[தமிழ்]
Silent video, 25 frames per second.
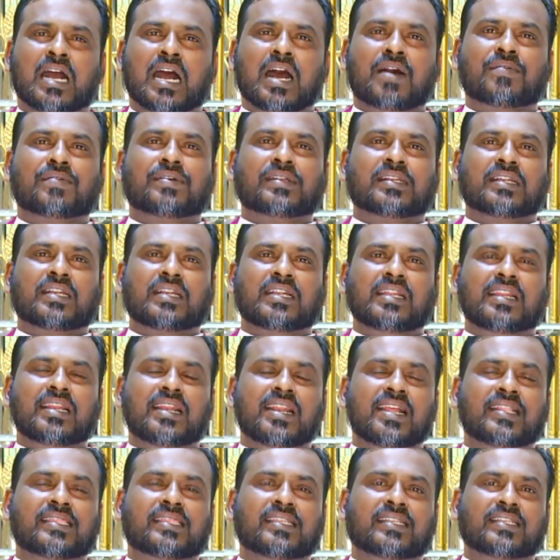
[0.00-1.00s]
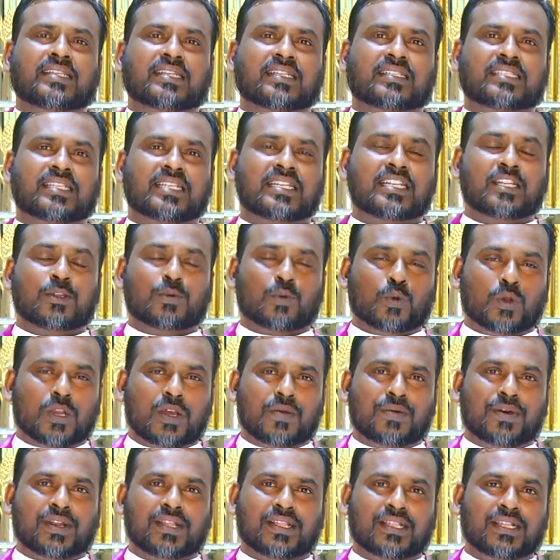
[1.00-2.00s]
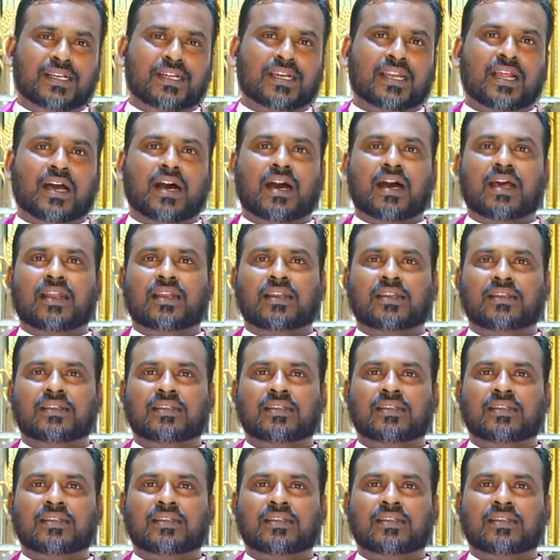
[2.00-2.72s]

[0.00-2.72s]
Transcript: அவர்கள் இல்லத்திற்கு சென்று உணவருந்துகிறார்